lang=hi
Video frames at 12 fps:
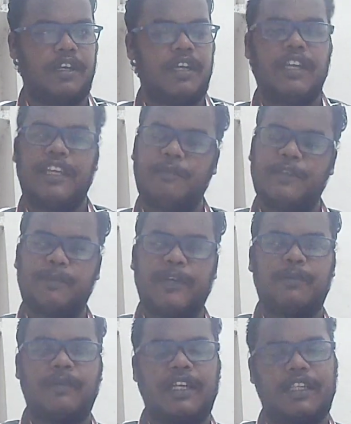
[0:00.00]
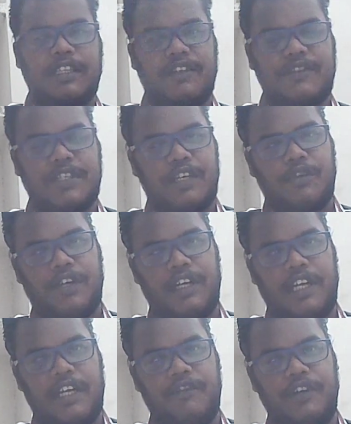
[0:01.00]
ये मितपेट भाई की तरफ से एक और नया
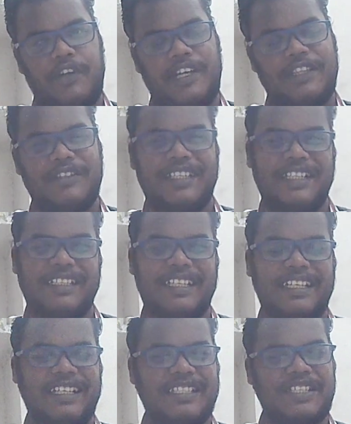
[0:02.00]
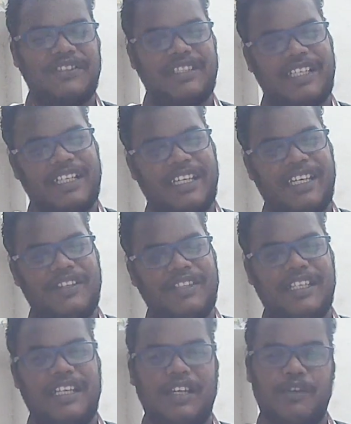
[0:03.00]
वीडियो है तो देखते हैं कैसा होता है क्या होता
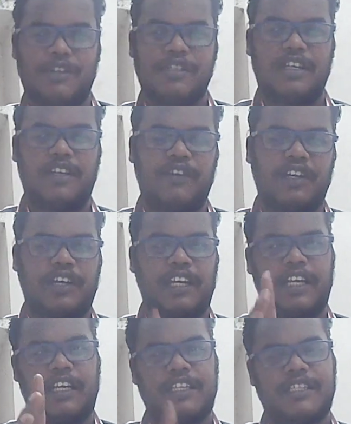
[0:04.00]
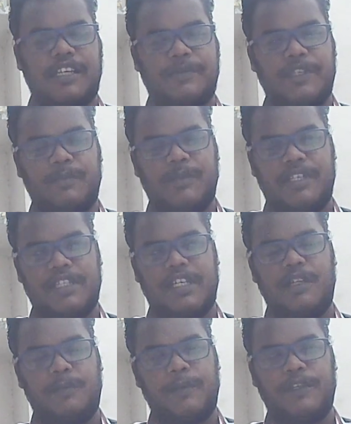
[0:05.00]
है ओरिजिनल वीडियो का लिंक डिस्क्रिप्शन में चैनल
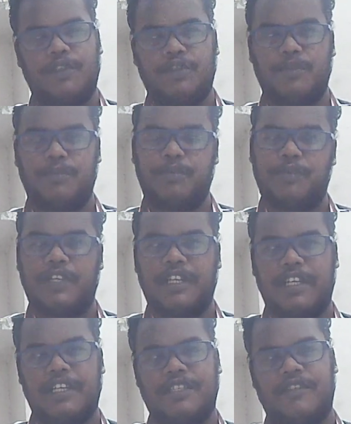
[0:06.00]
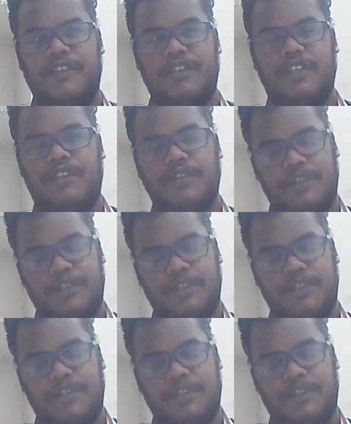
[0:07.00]
पर नहीं तो पूरा रिएक्शन वीडियो देखो